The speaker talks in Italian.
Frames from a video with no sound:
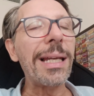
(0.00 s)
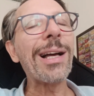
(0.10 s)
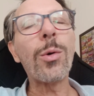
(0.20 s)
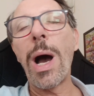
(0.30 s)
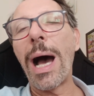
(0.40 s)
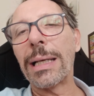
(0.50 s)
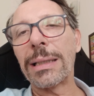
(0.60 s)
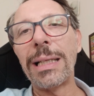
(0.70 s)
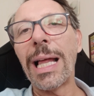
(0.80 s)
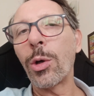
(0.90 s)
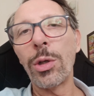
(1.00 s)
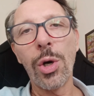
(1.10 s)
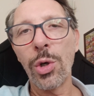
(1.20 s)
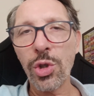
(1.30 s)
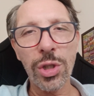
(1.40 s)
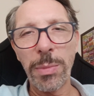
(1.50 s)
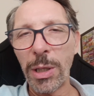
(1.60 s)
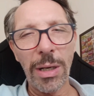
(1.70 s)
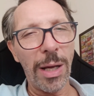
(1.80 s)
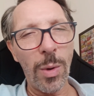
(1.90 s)
la guardi, la conosci,
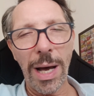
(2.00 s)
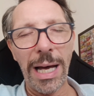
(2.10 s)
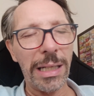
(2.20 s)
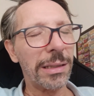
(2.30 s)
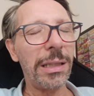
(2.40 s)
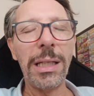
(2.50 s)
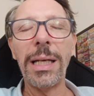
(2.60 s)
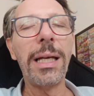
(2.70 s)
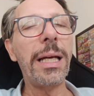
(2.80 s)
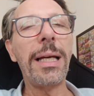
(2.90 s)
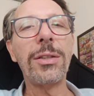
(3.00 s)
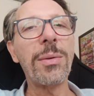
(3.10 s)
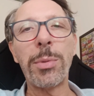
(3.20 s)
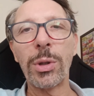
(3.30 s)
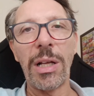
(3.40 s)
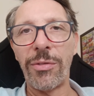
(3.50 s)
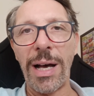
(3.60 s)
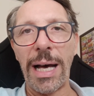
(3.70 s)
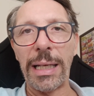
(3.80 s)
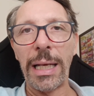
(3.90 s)
però la guardi e eh, c'è poco da
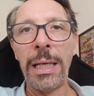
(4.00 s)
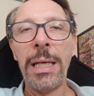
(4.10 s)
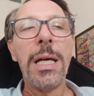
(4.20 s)
fare.